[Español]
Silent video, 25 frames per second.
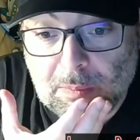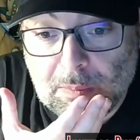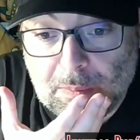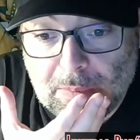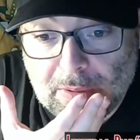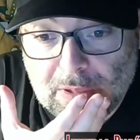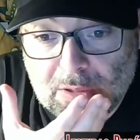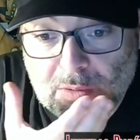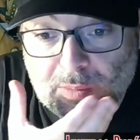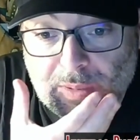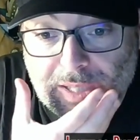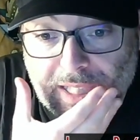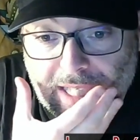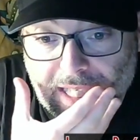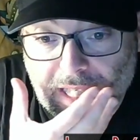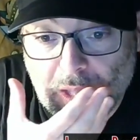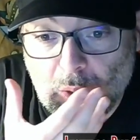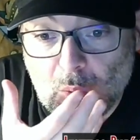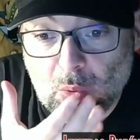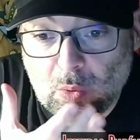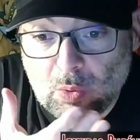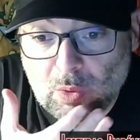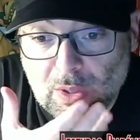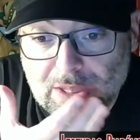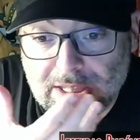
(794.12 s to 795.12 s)
Pero es verdad que
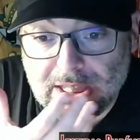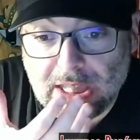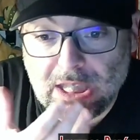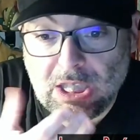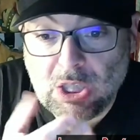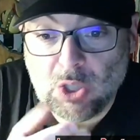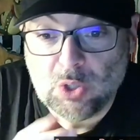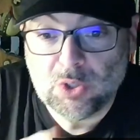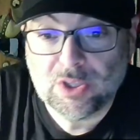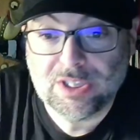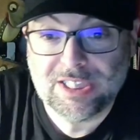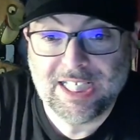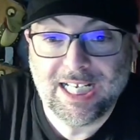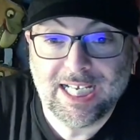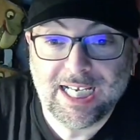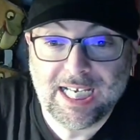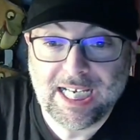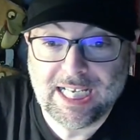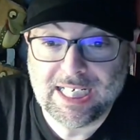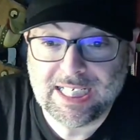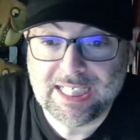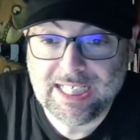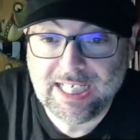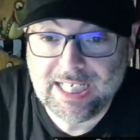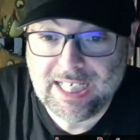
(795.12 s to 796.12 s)
luego no ha tenido esa
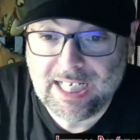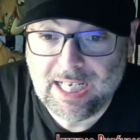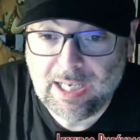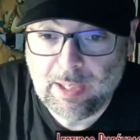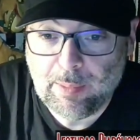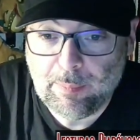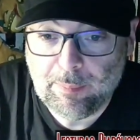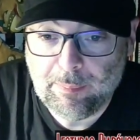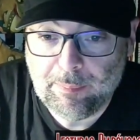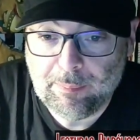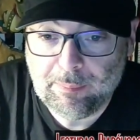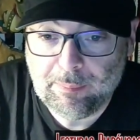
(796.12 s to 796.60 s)
carrera.